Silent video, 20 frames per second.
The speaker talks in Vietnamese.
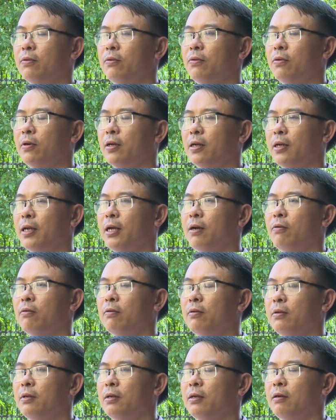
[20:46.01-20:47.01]
hộ cận nghèo
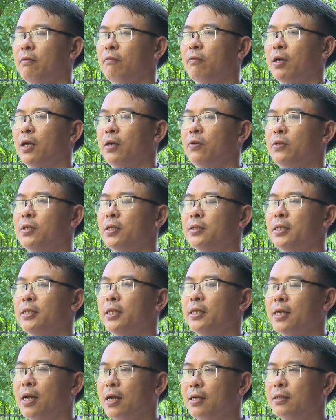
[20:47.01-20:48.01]
và các đối tượng chính
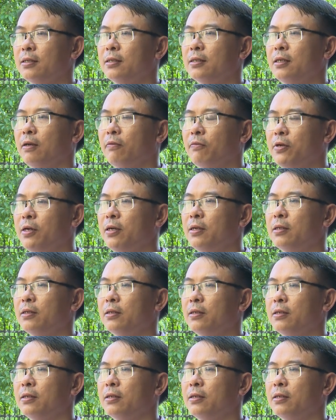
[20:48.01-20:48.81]
sách khác ở địa phương